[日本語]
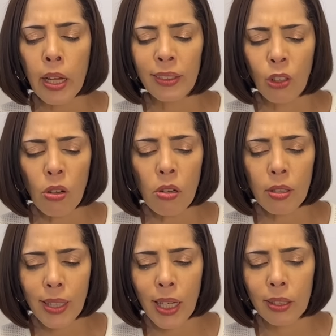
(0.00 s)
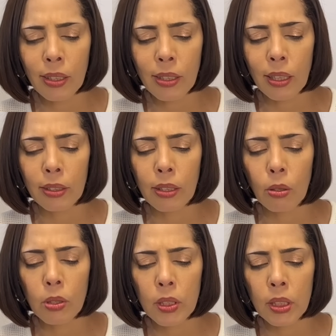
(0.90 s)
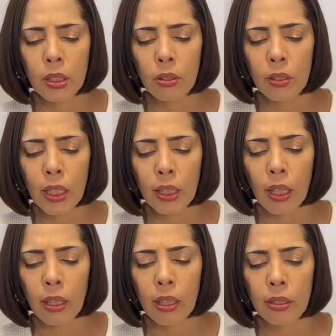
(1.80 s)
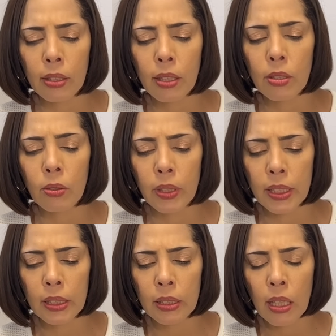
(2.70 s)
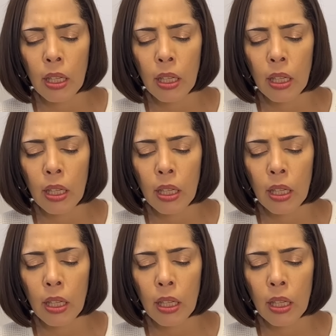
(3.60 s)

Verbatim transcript: どうか理解してほしいとだけ語ったそうです。